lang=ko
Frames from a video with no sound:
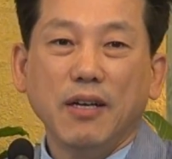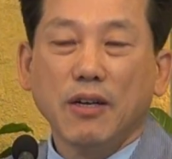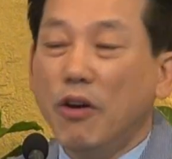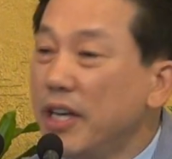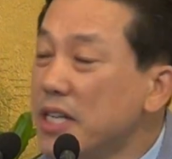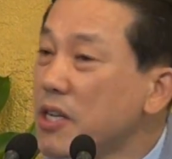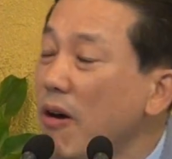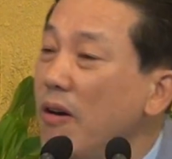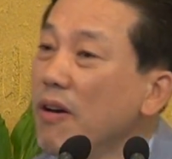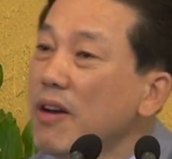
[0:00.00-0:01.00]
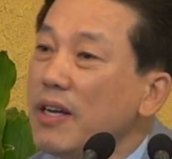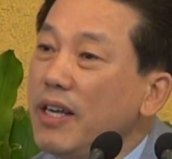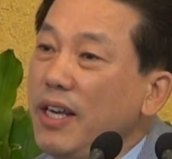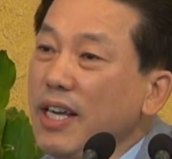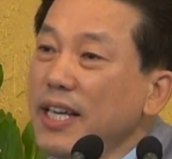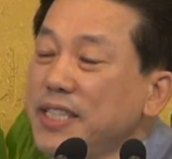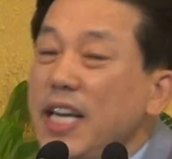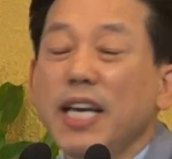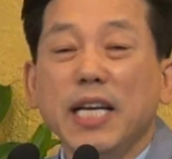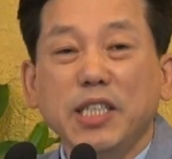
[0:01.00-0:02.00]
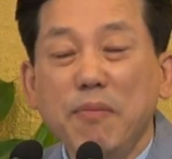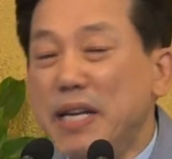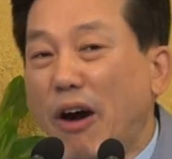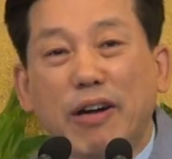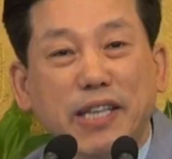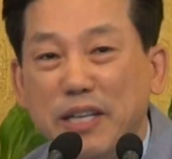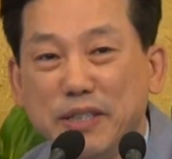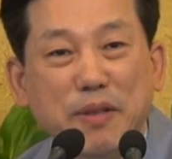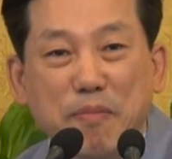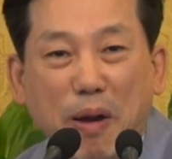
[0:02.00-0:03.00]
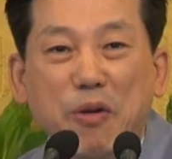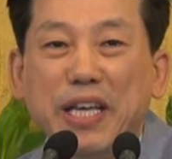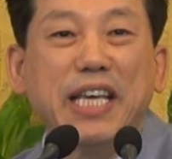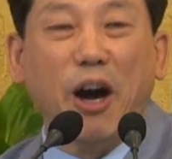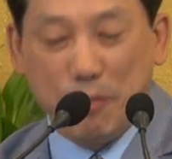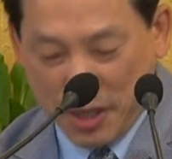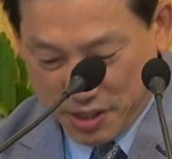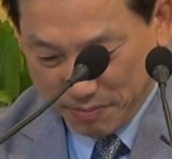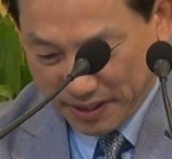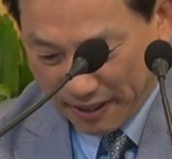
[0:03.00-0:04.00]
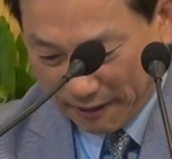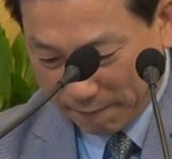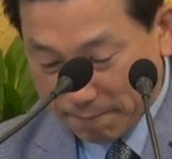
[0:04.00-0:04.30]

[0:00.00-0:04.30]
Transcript: 거기에서 이 책이 처음에 나올 때는 별로 인기가 없었습니다.